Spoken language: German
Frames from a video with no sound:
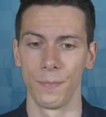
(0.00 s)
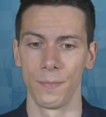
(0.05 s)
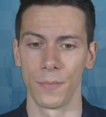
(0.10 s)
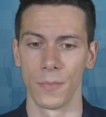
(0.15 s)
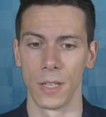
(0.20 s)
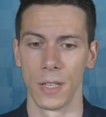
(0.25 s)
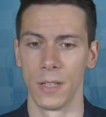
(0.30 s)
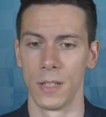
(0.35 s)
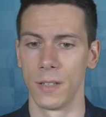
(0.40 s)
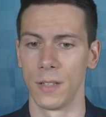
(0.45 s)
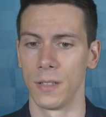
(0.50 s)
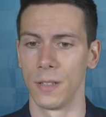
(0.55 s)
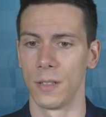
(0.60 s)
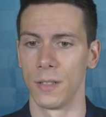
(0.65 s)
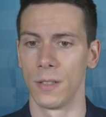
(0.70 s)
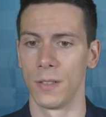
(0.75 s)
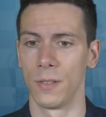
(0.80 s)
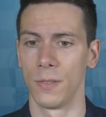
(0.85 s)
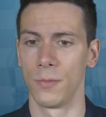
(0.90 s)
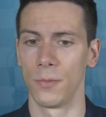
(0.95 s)
äh,
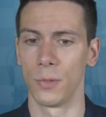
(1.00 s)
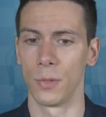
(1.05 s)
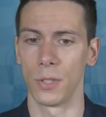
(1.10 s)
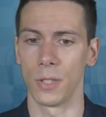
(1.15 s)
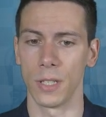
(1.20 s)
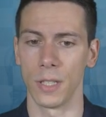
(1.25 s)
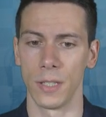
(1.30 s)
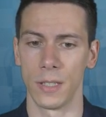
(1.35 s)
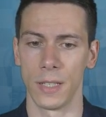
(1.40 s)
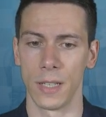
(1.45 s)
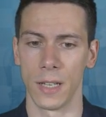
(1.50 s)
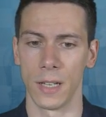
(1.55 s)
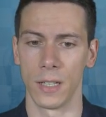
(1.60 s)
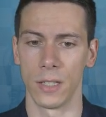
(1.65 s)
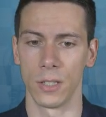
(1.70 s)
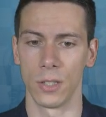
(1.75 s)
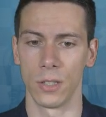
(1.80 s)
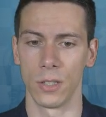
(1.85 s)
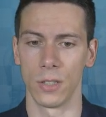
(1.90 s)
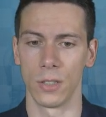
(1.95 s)
wird der
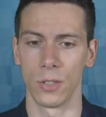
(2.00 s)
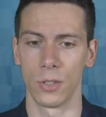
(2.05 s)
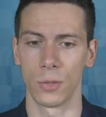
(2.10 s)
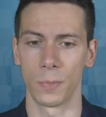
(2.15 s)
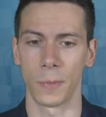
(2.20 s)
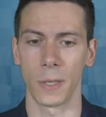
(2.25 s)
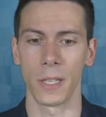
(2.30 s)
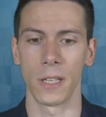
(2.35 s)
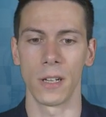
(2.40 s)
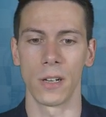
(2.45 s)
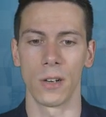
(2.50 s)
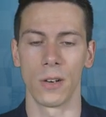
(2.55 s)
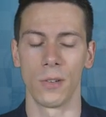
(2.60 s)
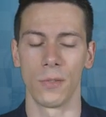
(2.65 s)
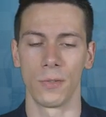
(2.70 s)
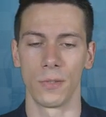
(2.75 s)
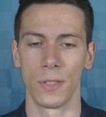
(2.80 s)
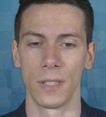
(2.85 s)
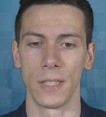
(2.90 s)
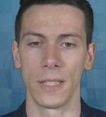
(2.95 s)
Springer auf
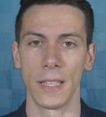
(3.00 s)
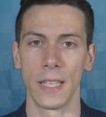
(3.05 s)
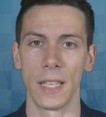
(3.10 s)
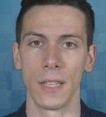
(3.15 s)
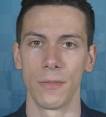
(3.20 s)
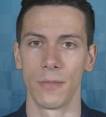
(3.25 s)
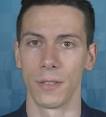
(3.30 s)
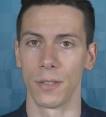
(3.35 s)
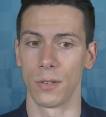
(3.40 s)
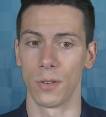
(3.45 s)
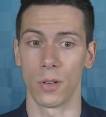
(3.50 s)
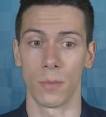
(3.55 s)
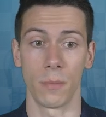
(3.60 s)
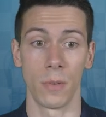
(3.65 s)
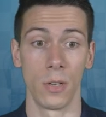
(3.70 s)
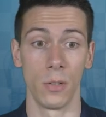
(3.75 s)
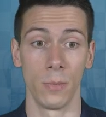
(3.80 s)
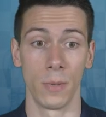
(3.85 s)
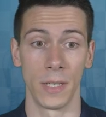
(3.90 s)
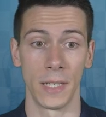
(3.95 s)
G4 nochmal
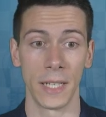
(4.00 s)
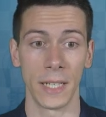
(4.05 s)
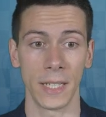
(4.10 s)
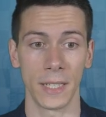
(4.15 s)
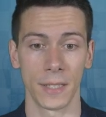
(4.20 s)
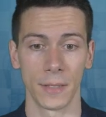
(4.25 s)
überdeckt.